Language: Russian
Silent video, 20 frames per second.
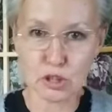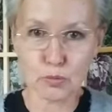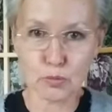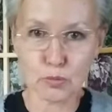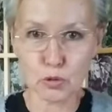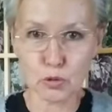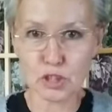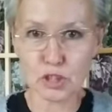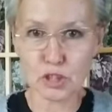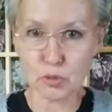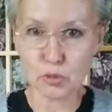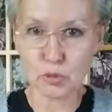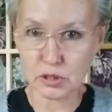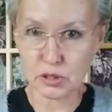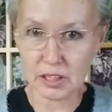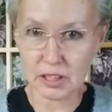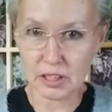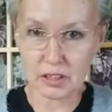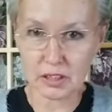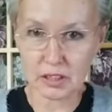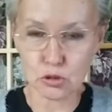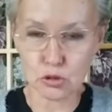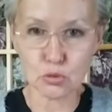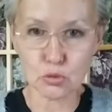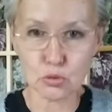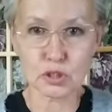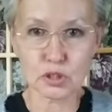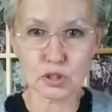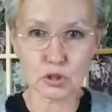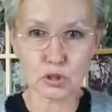просто я скажу,
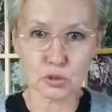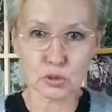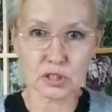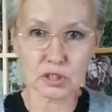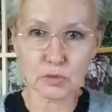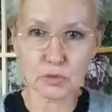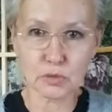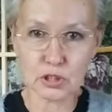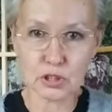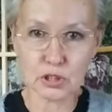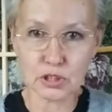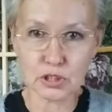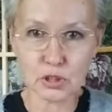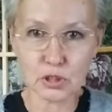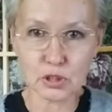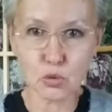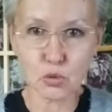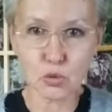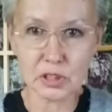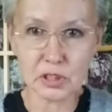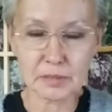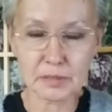что сегодняшний гость